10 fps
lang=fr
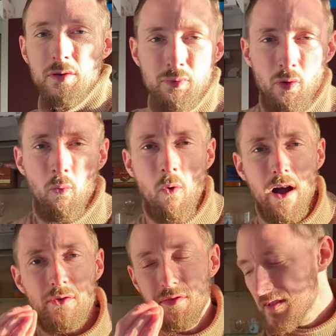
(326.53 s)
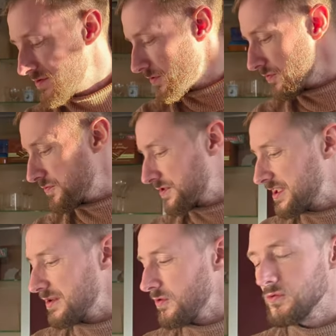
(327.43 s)
que pour moins de 10 euros du
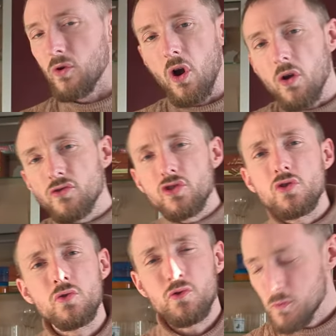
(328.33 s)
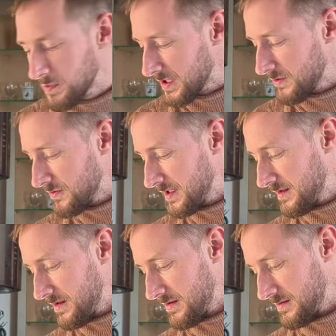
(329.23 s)
kilo, donc en dessous du prix du
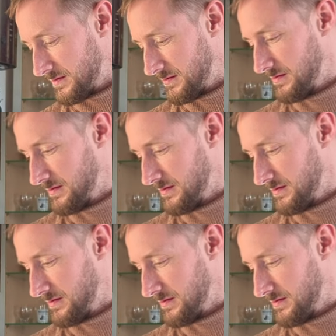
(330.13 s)
Lidl,